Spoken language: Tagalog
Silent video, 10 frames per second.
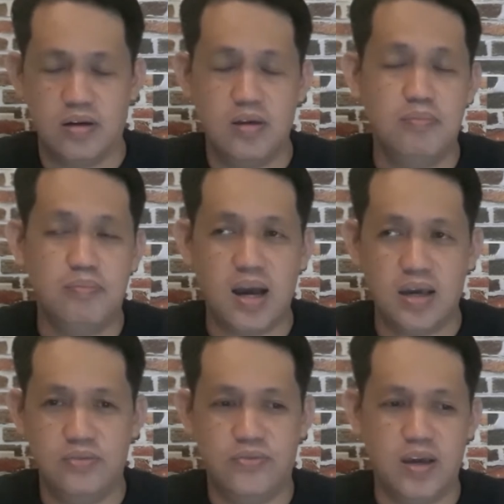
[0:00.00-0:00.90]
Ngayon,
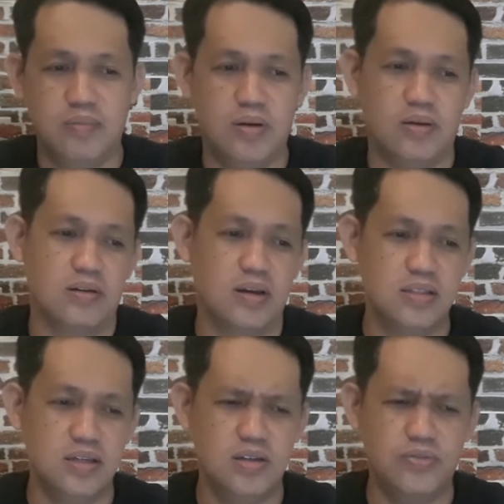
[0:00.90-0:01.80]
bakit fiber?
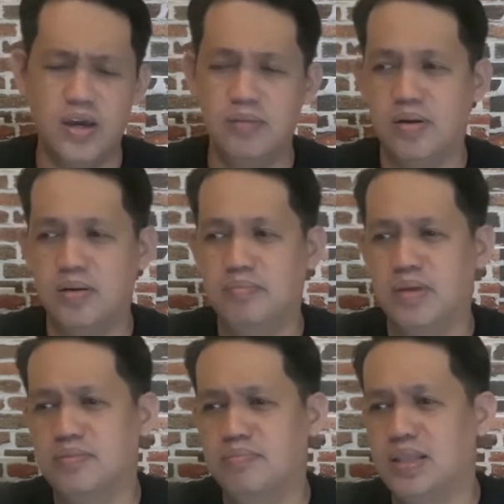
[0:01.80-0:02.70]
Kasi sa fiber,
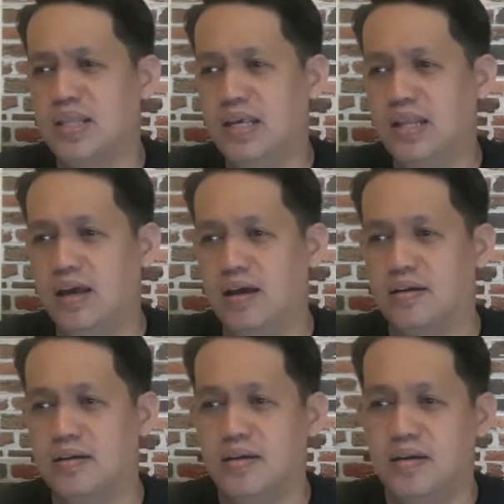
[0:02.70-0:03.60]
madali
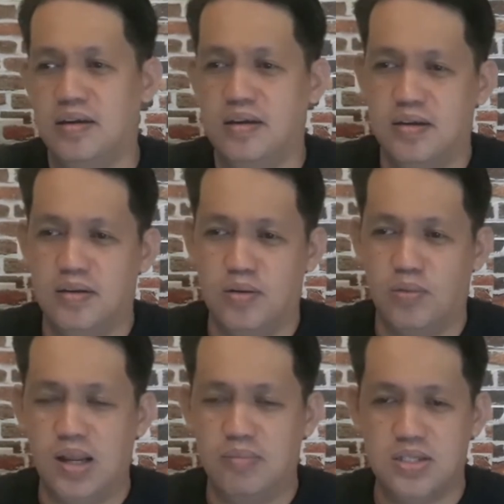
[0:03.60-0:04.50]
lang.
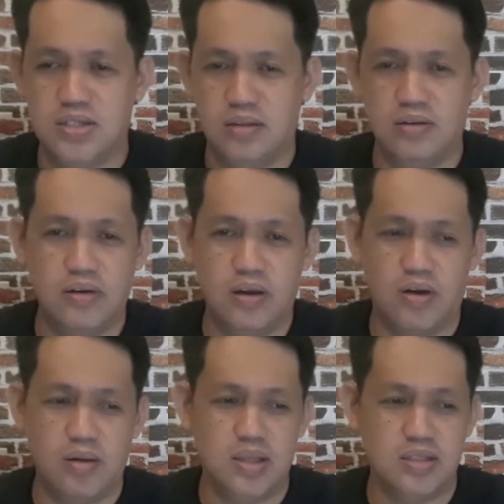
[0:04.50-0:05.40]
Walang masyadong
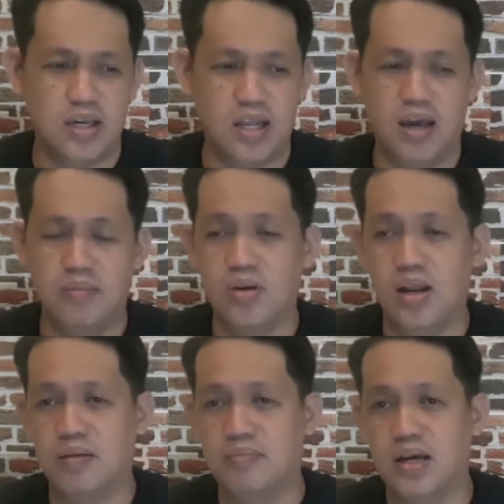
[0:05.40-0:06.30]
requirements. Kailangan mo
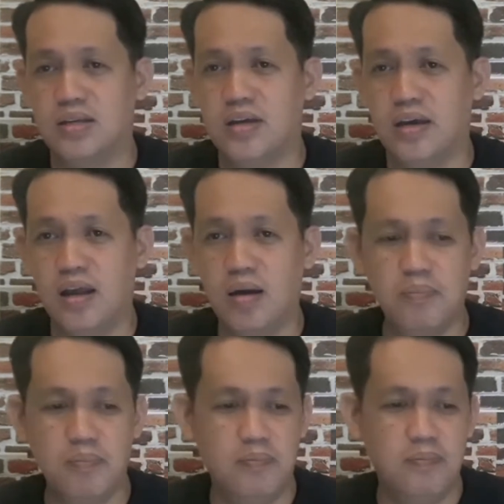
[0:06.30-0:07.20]
lang mag-sign
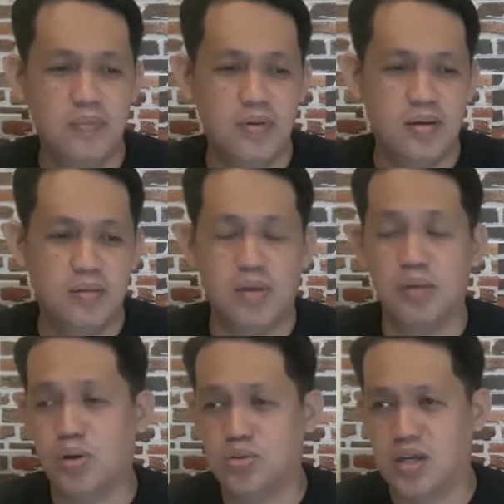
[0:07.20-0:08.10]
up,
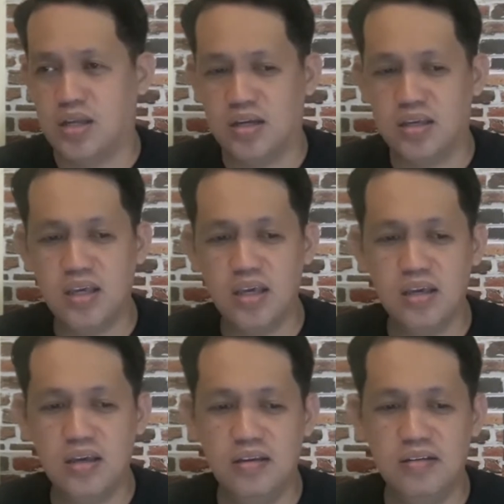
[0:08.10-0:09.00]
mag-post ka ng
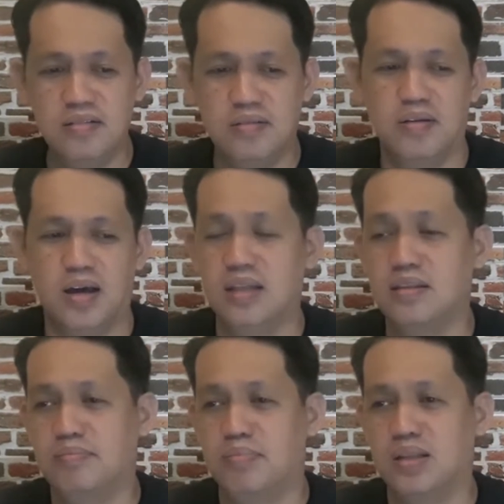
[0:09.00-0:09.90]
gig,
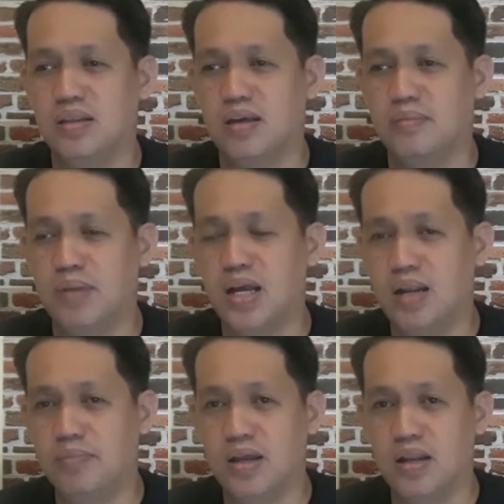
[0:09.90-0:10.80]
at pag
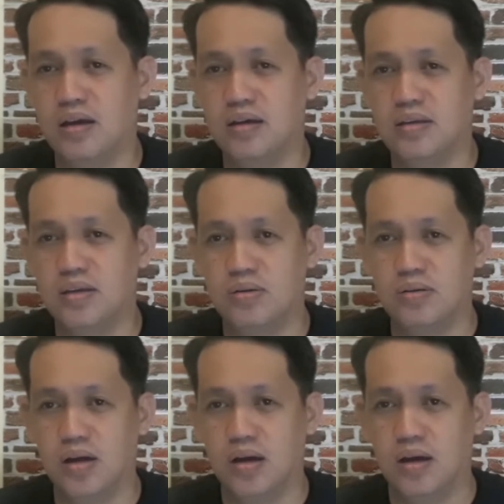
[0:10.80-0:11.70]
maghanap ka ng iyong
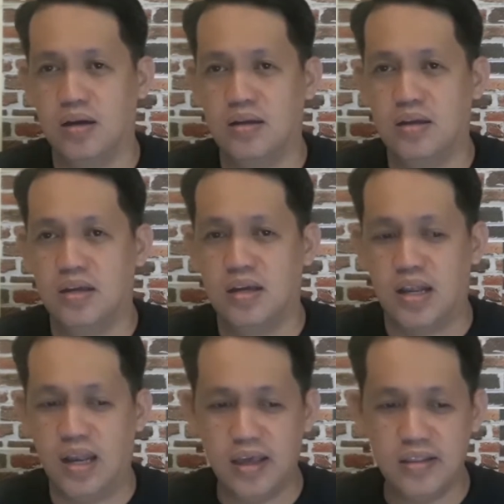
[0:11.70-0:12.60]
uh,
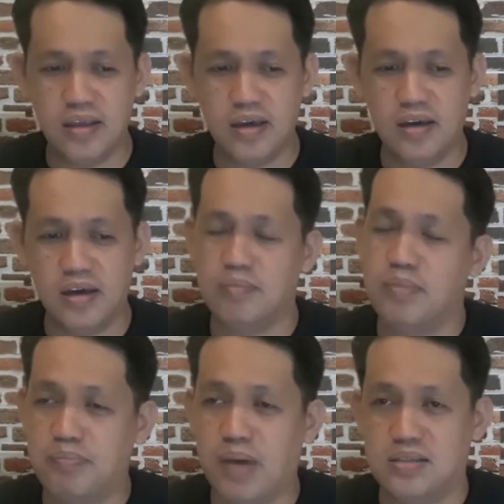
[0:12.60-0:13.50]
kliyente at
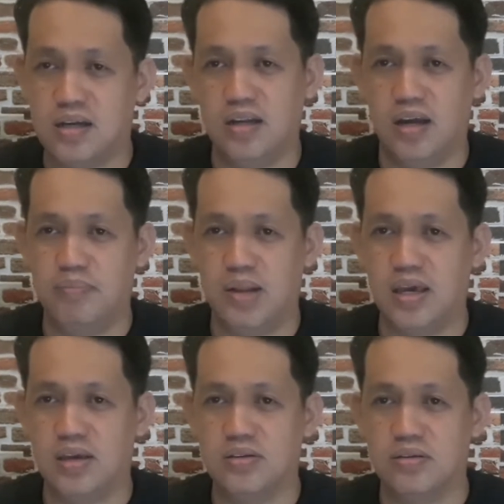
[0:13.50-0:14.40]
magpasa ka ng
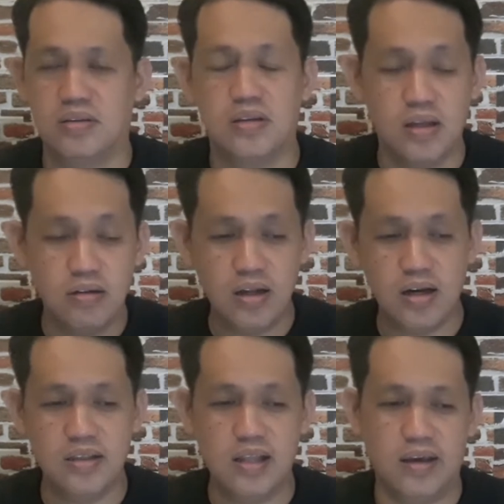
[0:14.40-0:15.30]
application. Ganun lang
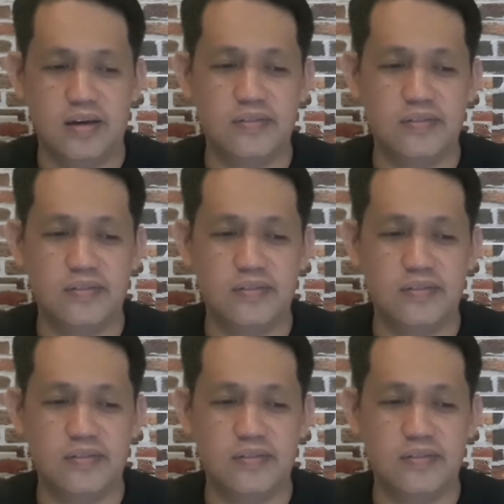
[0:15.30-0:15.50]
kadali.